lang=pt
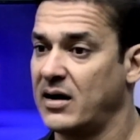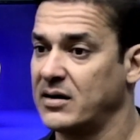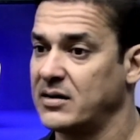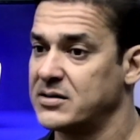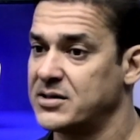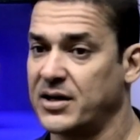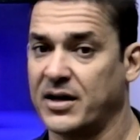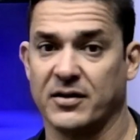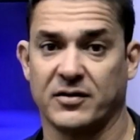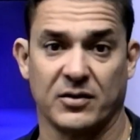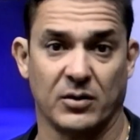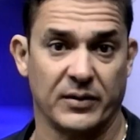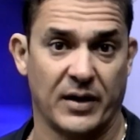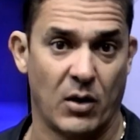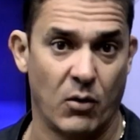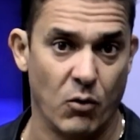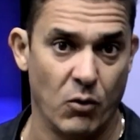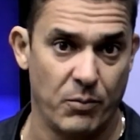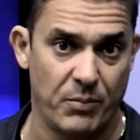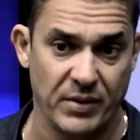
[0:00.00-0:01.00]
à, à direção
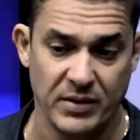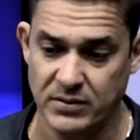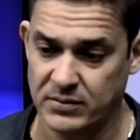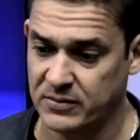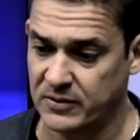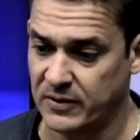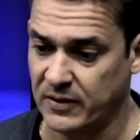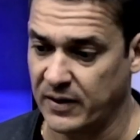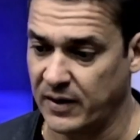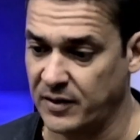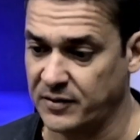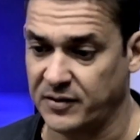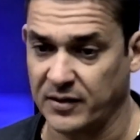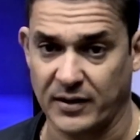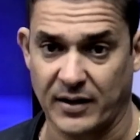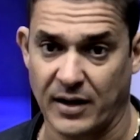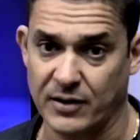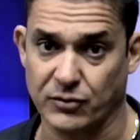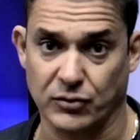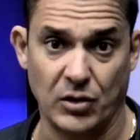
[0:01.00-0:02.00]
da UPA.
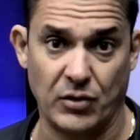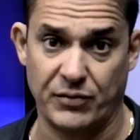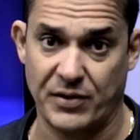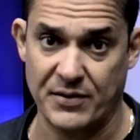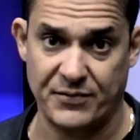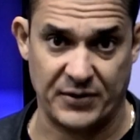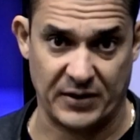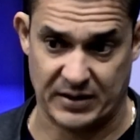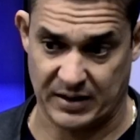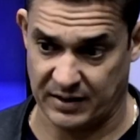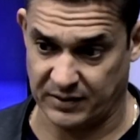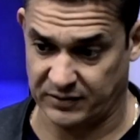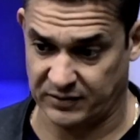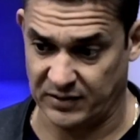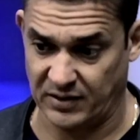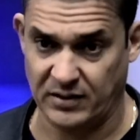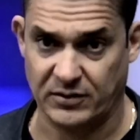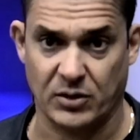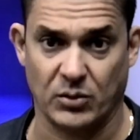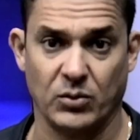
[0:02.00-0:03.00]
Esse caso não vai ficar
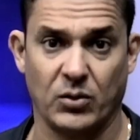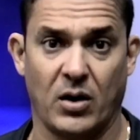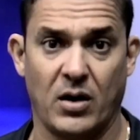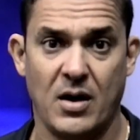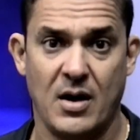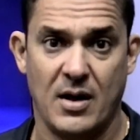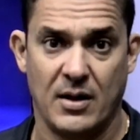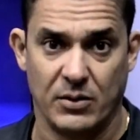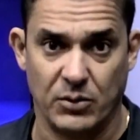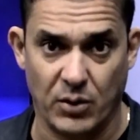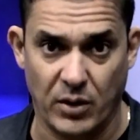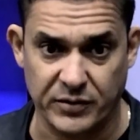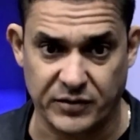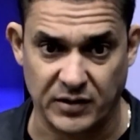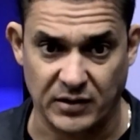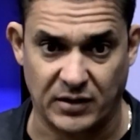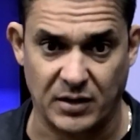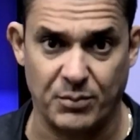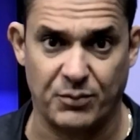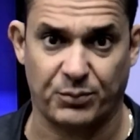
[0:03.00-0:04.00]
assim. Então no,
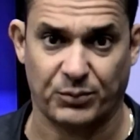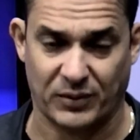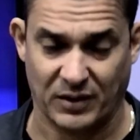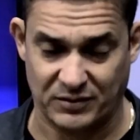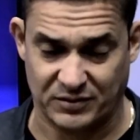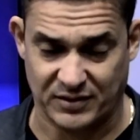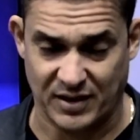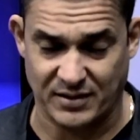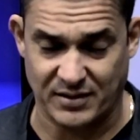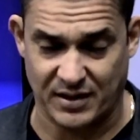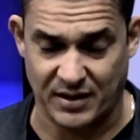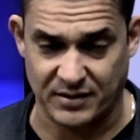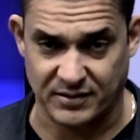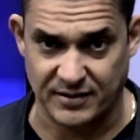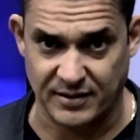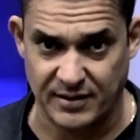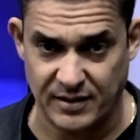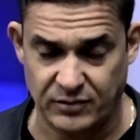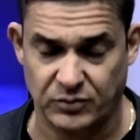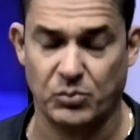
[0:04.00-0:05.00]
nossa equipe está
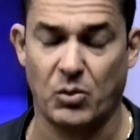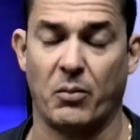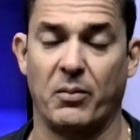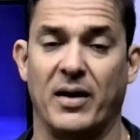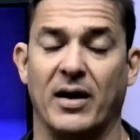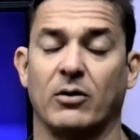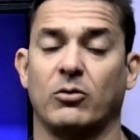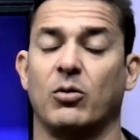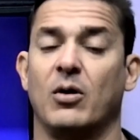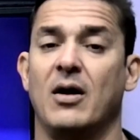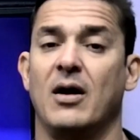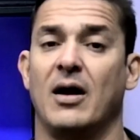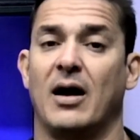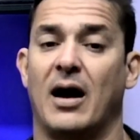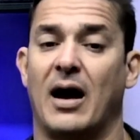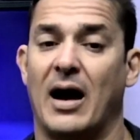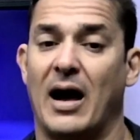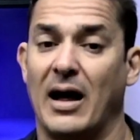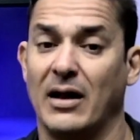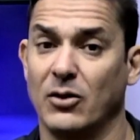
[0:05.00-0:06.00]
trazendo nesse momento
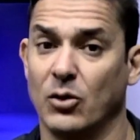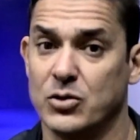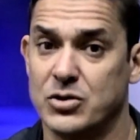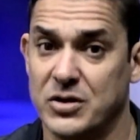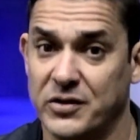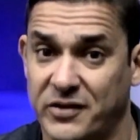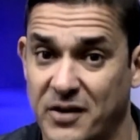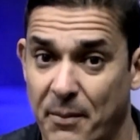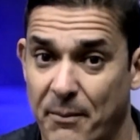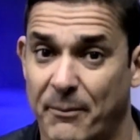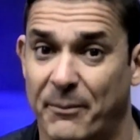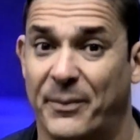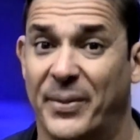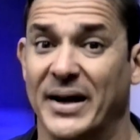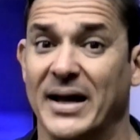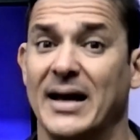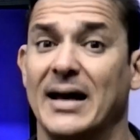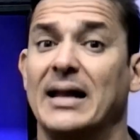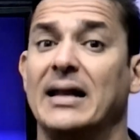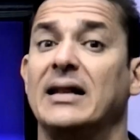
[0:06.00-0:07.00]
a notícia
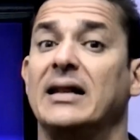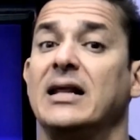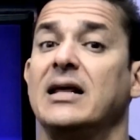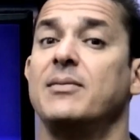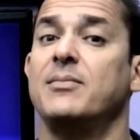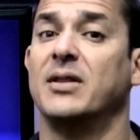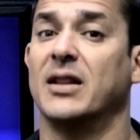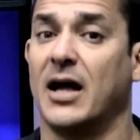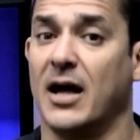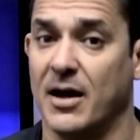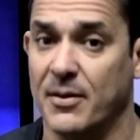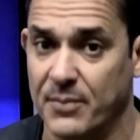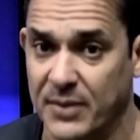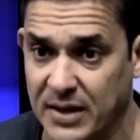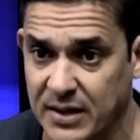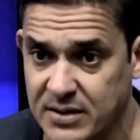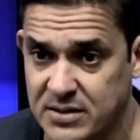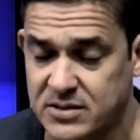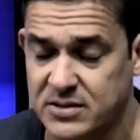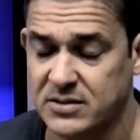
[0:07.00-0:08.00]

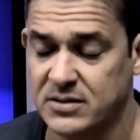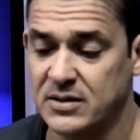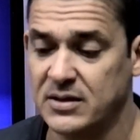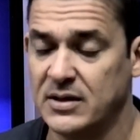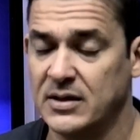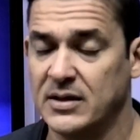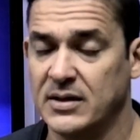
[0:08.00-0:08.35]
preliminarmente